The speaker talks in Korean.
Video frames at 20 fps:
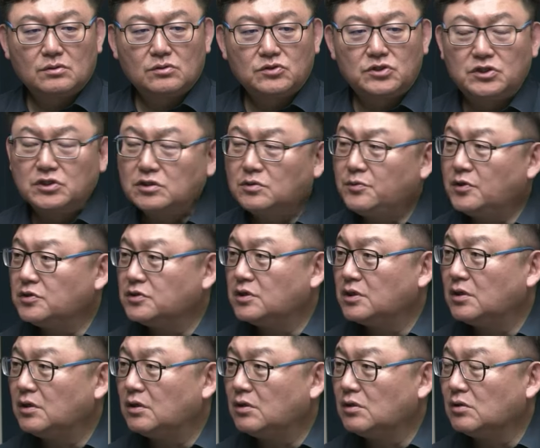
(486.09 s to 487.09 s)
지금
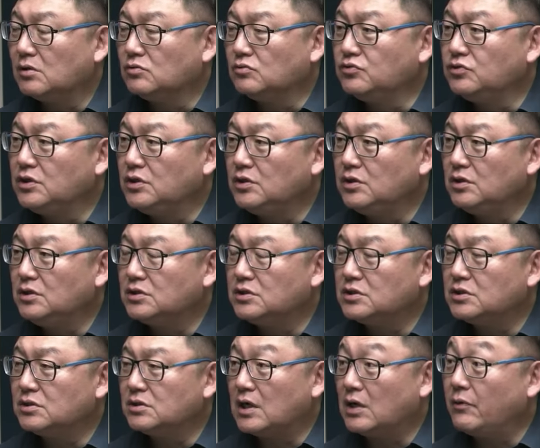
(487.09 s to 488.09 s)
현재 우리
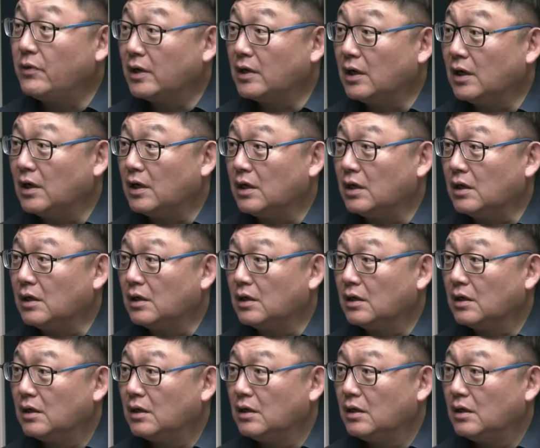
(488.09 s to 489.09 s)
사회가
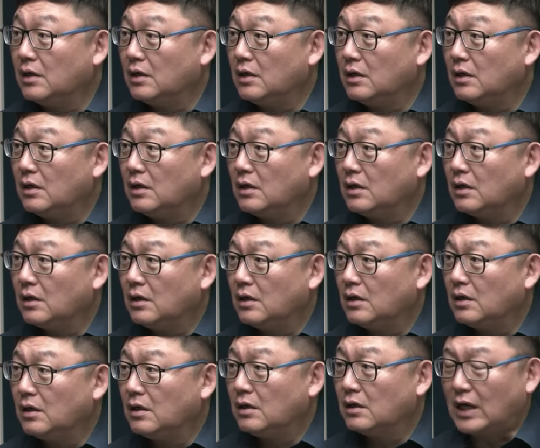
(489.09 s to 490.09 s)

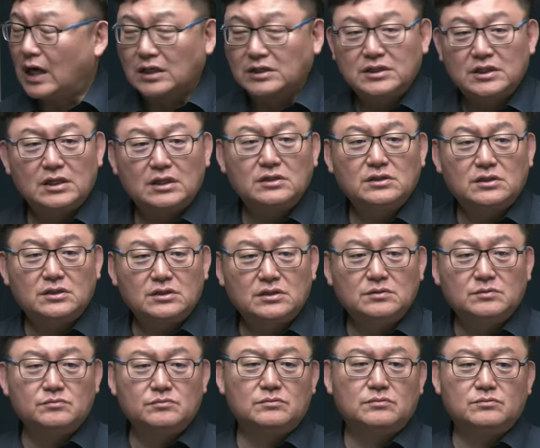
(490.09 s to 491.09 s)
가장
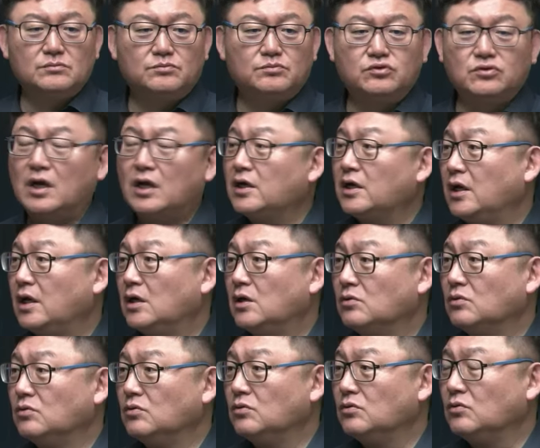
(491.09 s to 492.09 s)
지금
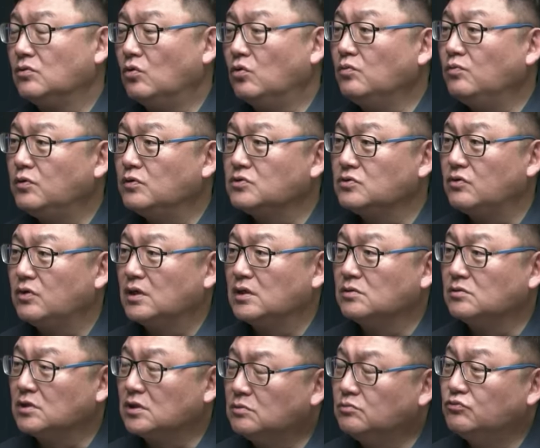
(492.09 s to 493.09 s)
불안해하고
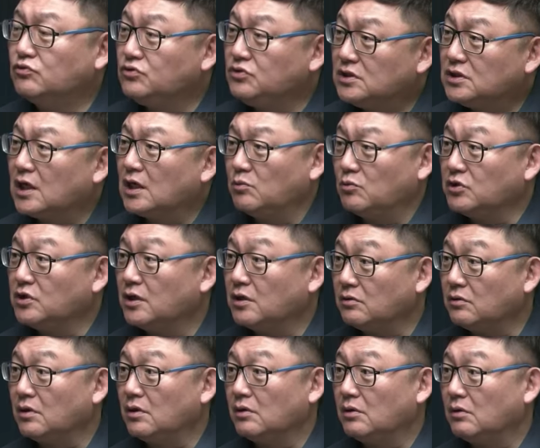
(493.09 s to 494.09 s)
공포스러워하는 그 문제가 뭐냐
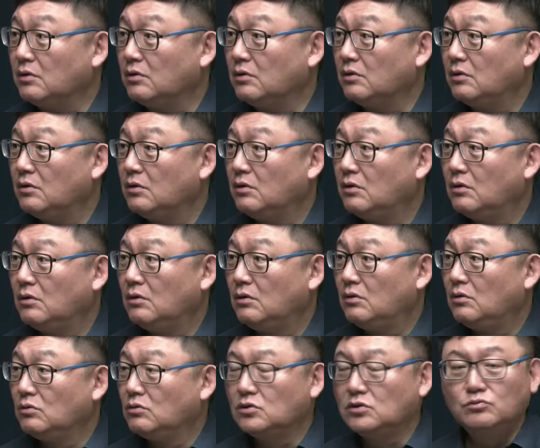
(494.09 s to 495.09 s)
이거예요. 음.
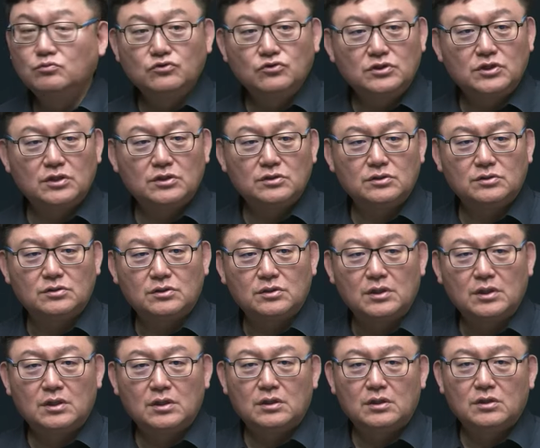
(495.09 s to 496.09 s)
그 문제는
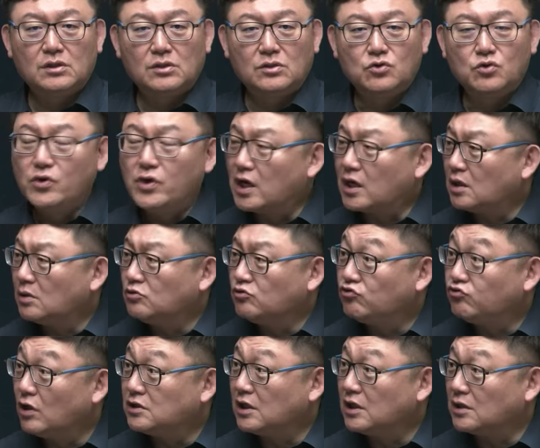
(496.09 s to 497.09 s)
요약하면
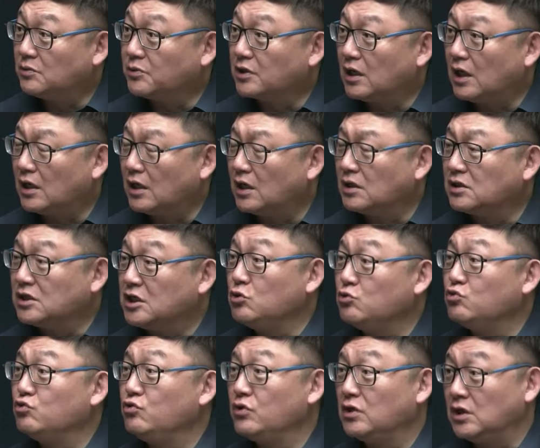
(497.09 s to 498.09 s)
두 가지 아닙니까? 하나는
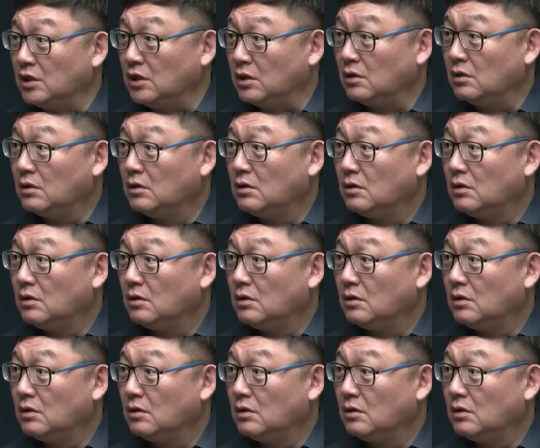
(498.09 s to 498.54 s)
기후위기.